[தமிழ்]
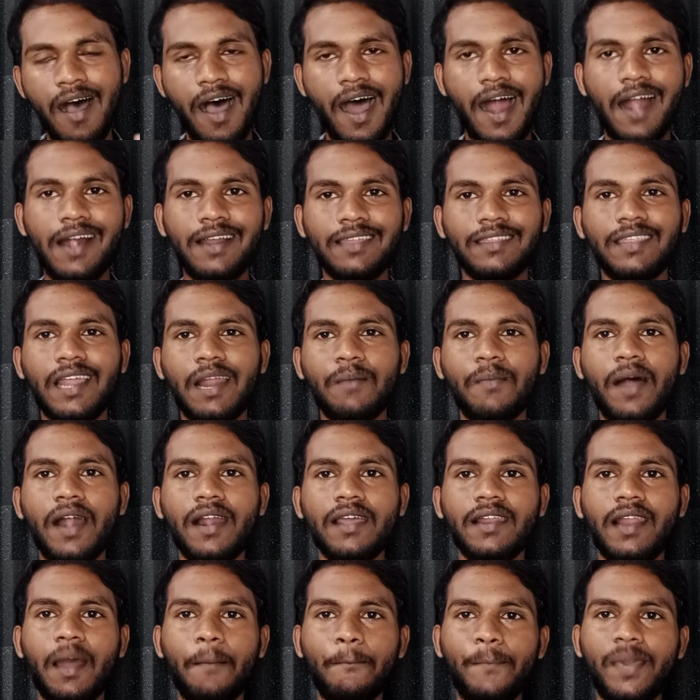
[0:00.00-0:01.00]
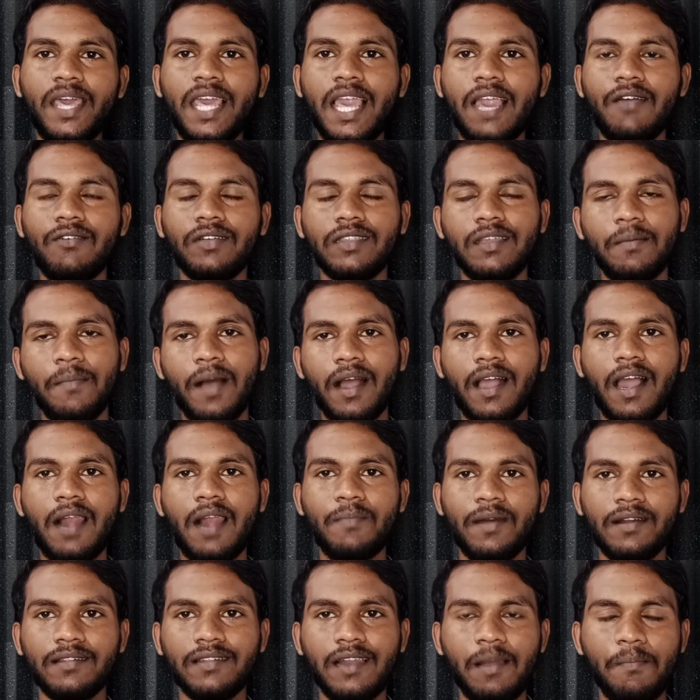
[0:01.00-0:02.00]
ஆணித்தனமான நம்பிக்கையை வந்து மக்கள்
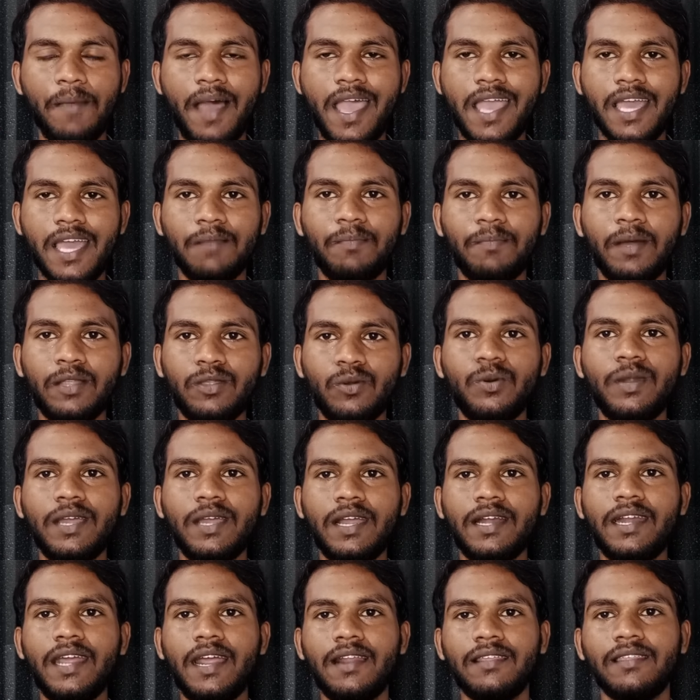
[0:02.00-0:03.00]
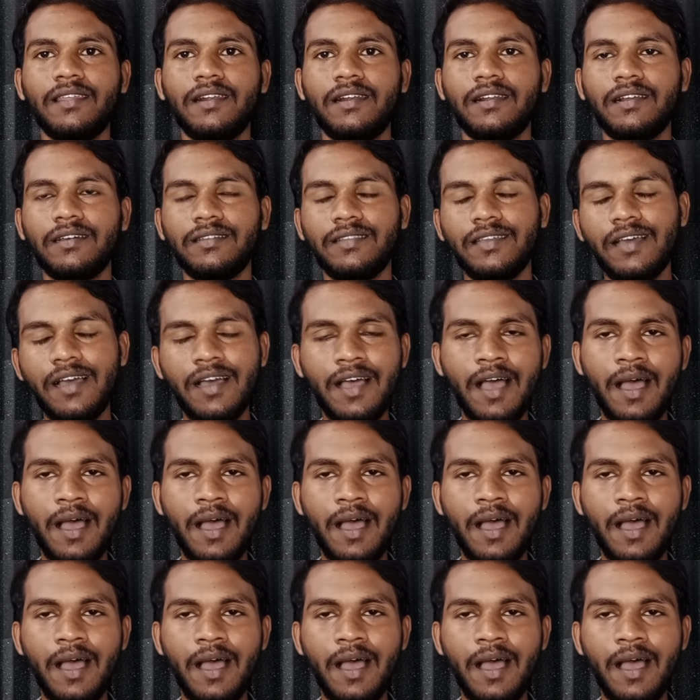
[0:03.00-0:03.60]
மனசில் பயங்கரமாக தூண்டிக்கிட்டே இருந்துட்டு இருக்குது